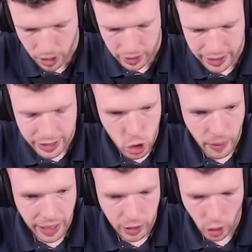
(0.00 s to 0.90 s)
Nächster
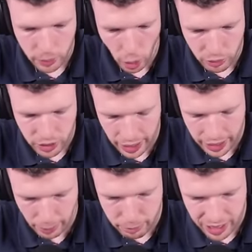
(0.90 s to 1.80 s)
Schweinereiter kommt auch wieder rein,
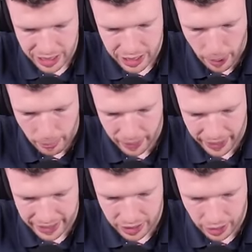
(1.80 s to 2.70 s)
Abfahrt. Der
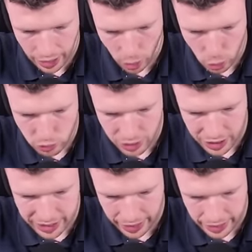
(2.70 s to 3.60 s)
Gegner haut wieder
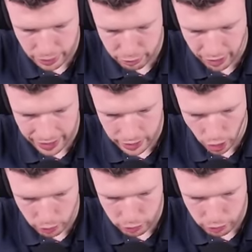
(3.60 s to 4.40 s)
seine Pfeile drauf.